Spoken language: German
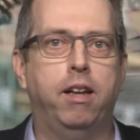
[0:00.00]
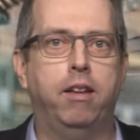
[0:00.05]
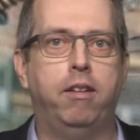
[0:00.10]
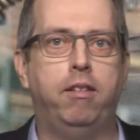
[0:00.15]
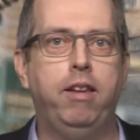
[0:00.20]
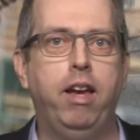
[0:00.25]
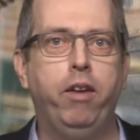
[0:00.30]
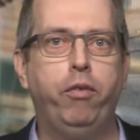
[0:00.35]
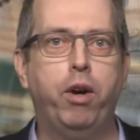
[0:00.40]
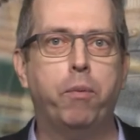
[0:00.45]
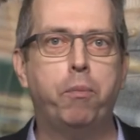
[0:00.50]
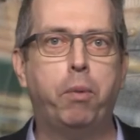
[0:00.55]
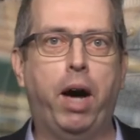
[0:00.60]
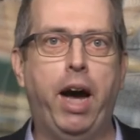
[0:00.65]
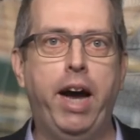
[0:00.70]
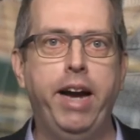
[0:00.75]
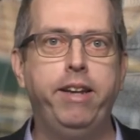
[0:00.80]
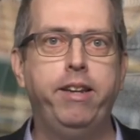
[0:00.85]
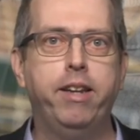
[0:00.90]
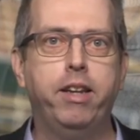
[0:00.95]
Sehr
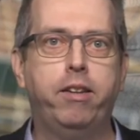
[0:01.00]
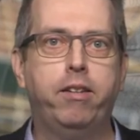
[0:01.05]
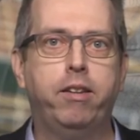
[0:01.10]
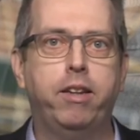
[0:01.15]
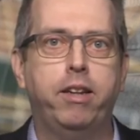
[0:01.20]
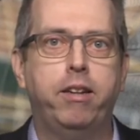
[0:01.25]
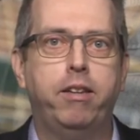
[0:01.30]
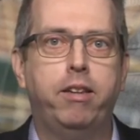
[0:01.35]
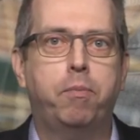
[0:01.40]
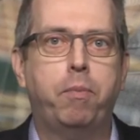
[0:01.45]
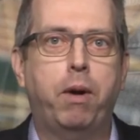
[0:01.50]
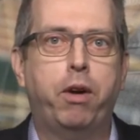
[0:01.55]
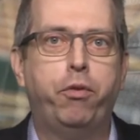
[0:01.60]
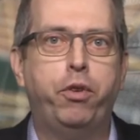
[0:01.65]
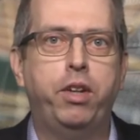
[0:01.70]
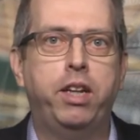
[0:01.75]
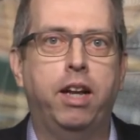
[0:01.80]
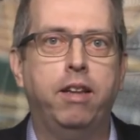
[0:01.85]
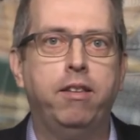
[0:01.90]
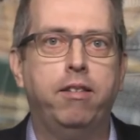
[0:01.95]
verbreitet ist bei
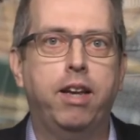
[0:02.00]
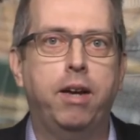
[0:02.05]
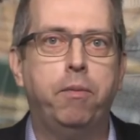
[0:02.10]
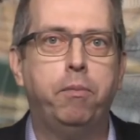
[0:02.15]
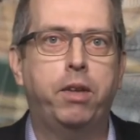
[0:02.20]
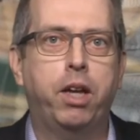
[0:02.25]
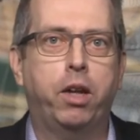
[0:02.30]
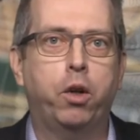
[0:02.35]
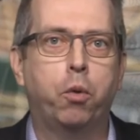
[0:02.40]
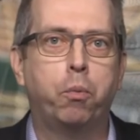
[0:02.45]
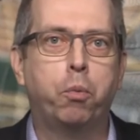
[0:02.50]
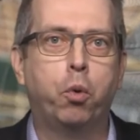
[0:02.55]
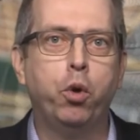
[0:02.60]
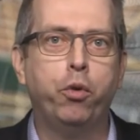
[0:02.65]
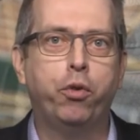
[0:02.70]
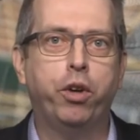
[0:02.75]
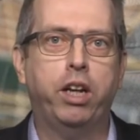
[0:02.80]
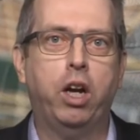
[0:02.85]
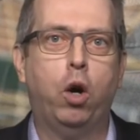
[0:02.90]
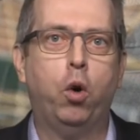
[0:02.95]
Finanzämtern und
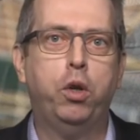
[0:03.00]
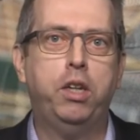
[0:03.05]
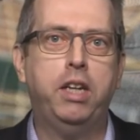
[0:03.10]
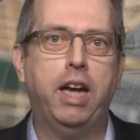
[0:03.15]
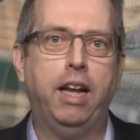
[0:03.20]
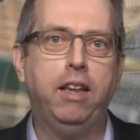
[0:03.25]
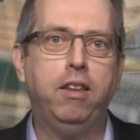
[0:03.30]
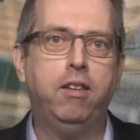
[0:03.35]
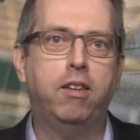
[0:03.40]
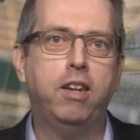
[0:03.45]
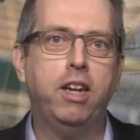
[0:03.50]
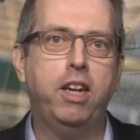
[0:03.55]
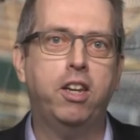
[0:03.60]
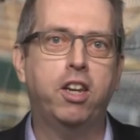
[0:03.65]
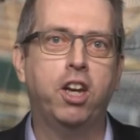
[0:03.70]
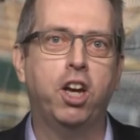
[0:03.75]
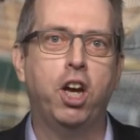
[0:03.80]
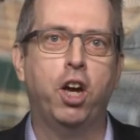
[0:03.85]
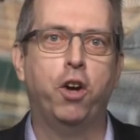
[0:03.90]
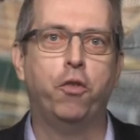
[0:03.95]
Prüfern auch die
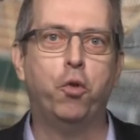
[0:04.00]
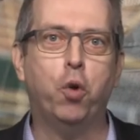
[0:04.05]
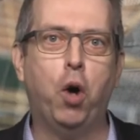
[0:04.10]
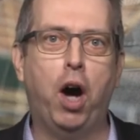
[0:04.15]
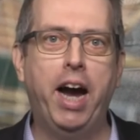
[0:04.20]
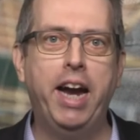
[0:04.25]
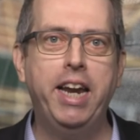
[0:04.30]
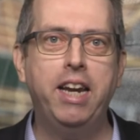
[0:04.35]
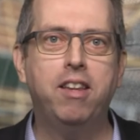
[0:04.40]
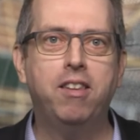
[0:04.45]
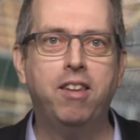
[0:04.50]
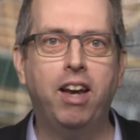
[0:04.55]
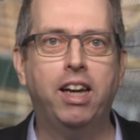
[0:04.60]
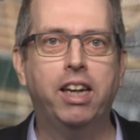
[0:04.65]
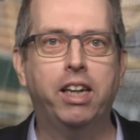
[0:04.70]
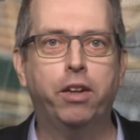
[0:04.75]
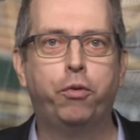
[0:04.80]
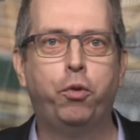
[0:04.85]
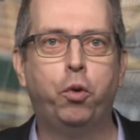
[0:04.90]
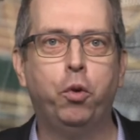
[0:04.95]
Ansicht, wo eine
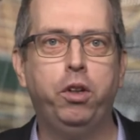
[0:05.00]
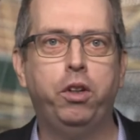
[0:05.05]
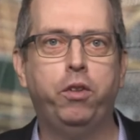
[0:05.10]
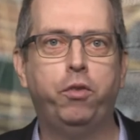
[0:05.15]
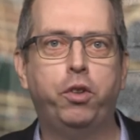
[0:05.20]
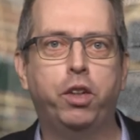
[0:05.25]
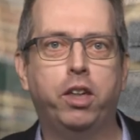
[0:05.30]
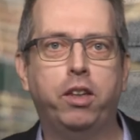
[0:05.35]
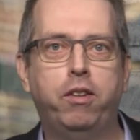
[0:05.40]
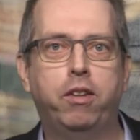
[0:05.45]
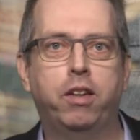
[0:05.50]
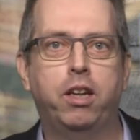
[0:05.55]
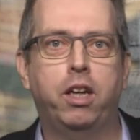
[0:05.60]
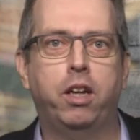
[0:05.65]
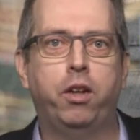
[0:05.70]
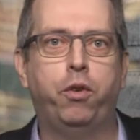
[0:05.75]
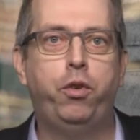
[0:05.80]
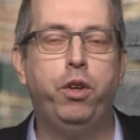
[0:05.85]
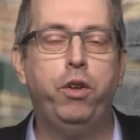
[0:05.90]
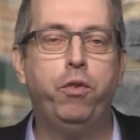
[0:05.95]
Sache gefunden wird,
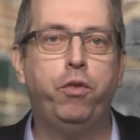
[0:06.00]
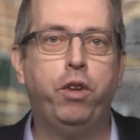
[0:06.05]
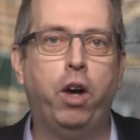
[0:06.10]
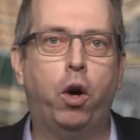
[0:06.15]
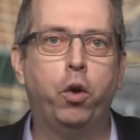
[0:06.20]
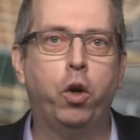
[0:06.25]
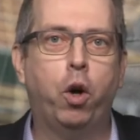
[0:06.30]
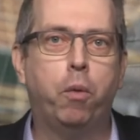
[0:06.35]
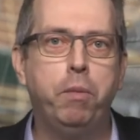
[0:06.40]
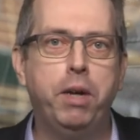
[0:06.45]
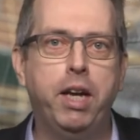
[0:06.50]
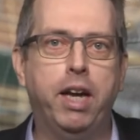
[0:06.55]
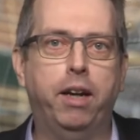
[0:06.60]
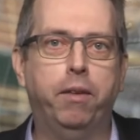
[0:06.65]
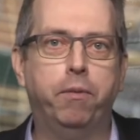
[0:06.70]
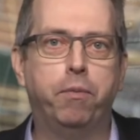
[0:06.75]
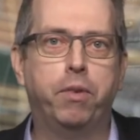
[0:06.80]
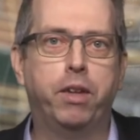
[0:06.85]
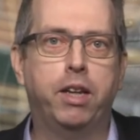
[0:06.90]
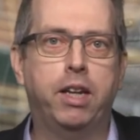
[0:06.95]
finden wir auch noch
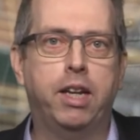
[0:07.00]
mehr.